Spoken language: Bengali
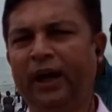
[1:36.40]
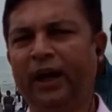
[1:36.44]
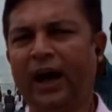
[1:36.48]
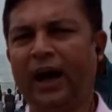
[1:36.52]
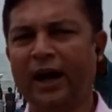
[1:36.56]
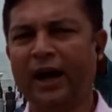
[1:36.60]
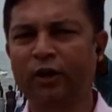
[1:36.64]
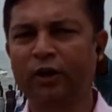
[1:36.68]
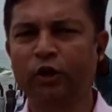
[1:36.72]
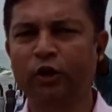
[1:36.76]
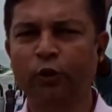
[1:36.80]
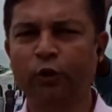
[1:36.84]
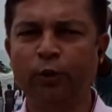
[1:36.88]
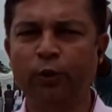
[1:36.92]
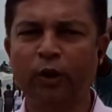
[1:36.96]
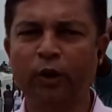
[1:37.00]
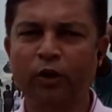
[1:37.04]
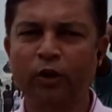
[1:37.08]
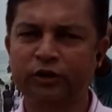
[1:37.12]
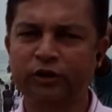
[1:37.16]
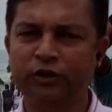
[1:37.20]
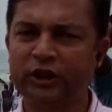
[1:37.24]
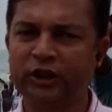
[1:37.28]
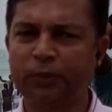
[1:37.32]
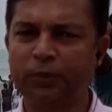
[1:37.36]
আনন্দ উপভোগ
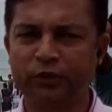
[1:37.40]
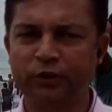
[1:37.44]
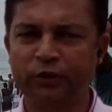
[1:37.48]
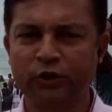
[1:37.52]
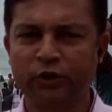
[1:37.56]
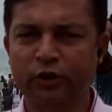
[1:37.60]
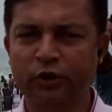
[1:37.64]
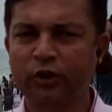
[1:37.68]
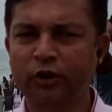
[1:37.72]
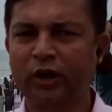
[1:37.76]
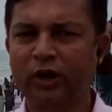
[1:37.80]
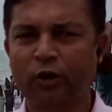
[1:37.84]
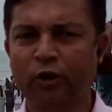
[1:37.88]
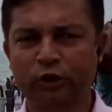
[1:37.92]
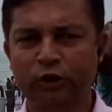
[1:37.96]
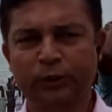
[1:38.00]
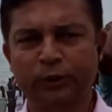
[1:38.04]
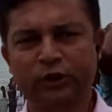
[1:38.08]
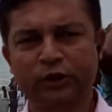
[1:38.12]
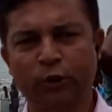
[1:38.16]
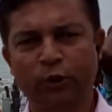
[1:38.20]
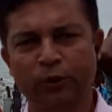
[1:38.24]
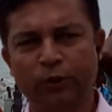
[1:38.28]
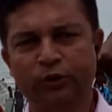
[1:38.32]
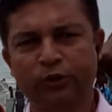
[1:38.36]
করছেন পর্যটকরা
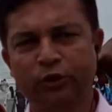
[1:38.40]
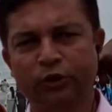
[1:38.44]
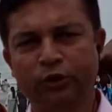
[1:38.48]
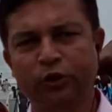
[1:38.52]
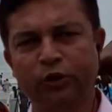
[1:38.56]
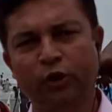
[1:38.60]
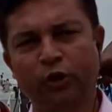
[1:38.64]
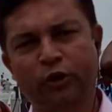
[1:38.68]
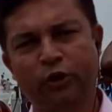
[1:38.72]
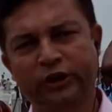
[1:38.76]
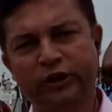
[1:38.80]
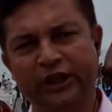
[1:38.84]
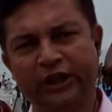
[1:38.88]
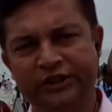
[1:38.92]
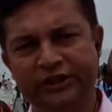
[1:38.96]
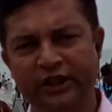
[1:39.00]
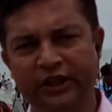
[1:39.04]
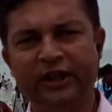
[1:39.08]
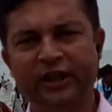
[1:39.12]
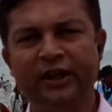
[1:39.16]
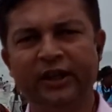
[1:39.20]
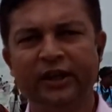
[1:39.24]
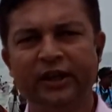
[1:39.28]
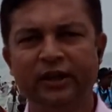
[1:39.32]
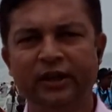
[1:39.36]
কক্সবাজার সমুদ্র সৈকতে
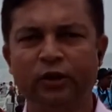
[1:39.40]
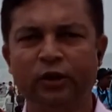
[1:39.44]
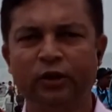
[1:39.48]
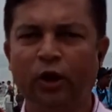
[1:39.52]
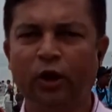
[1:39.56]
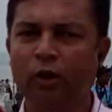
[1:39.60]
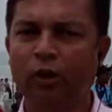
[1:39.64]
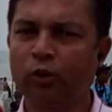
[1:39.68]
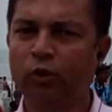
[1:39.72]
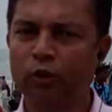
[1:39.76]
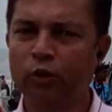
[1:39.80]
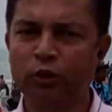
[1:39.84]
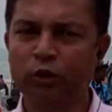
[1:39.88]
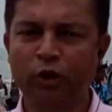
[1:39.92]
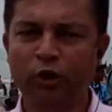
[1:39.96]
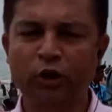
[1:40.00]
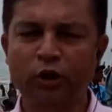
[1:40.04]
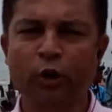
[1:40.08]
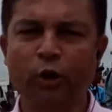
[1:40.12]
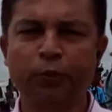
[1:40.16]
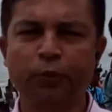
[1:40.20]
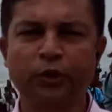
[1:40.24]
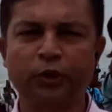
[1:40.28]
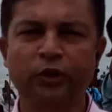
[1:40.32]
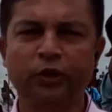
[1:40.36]
এসে তো কোনো
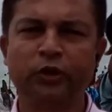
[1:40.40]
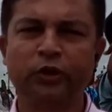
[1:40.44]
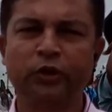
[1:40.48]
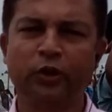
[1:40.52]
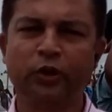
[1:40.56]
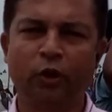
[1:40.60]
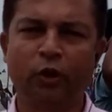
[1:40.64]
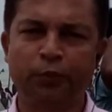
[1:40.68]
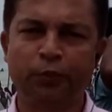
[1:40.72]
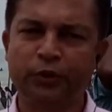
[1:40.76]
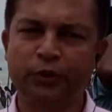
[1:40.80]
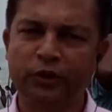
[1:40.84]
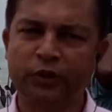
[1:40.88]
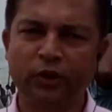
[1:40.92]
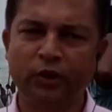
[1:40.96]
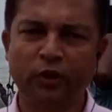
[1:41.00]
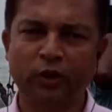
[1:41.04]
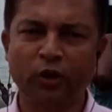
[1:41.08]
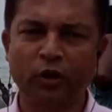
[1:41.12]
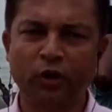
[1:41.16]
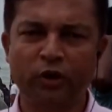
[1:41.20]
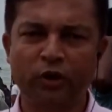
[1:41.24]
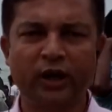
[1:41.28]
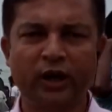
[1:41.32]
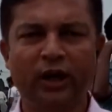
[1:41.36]
ধরনের
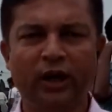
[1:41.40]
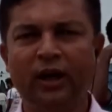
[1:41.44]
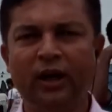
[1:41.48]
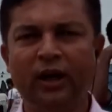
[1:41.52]
অপ্রীতিকর ঘটনা